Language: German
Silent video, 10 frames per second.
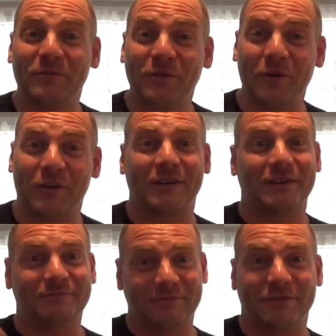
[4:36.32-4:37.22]
zurück.
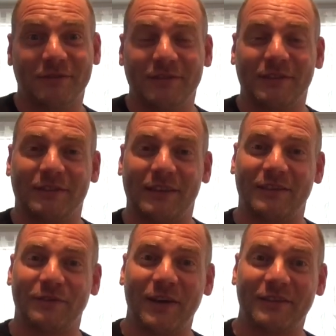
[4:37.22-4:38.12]
Der
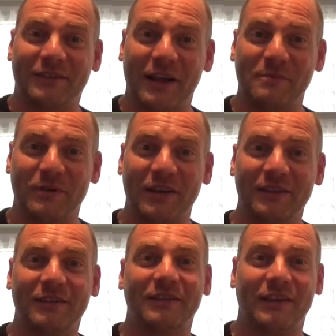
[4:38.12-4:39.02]
zweite Teil
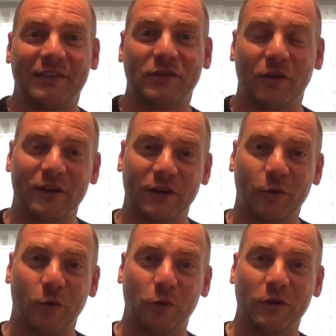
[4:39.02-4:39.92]
beginnt. Jetzt können wir
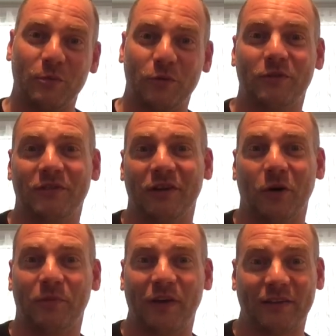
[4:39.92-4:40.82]
den
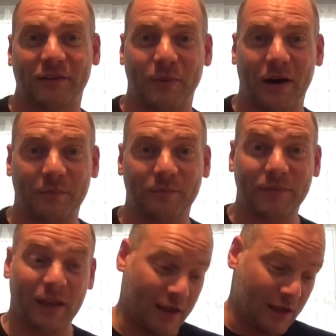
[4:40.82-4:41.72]
Holunderblütensirup fertig machen.
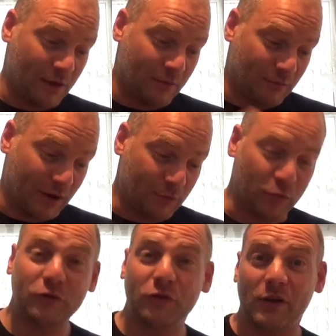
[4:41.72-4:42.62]
Meine
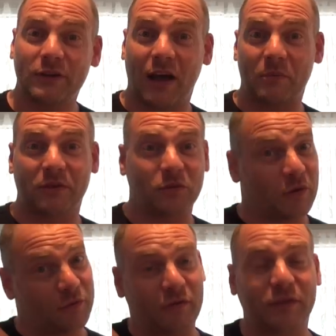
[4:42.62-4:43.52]
Blütendolden haben jetzt
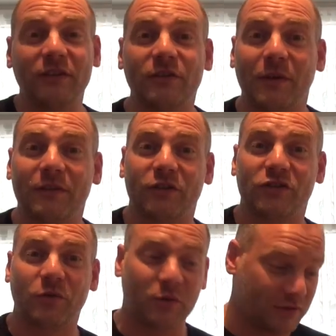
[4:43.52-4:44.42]
ungefähr 24
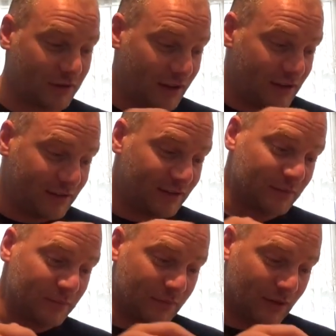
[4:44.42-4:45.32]
Stunden in
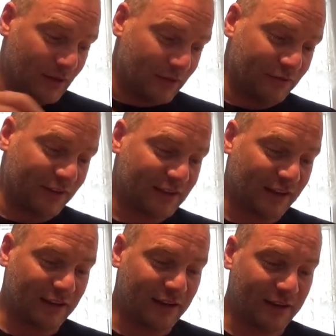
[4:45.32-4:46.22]
diesem Wasser
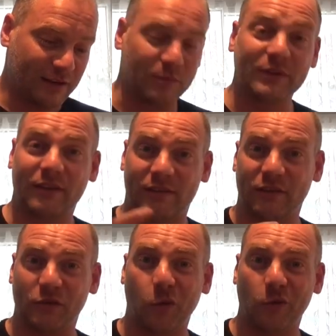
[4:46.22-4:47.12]
gelegen mit der
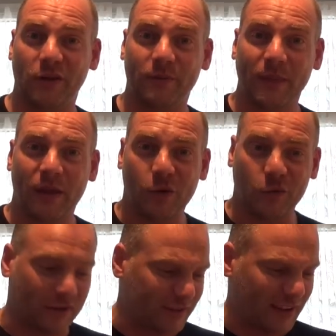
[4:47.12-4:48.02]
Zitrone
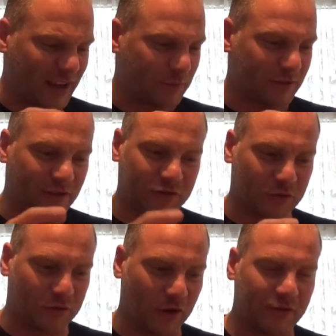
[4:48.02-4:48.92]
und das Ergebnis ist
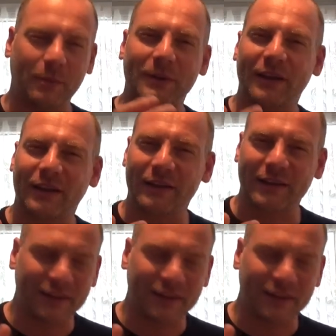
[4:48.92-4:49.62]
schon toll. Wenn man daran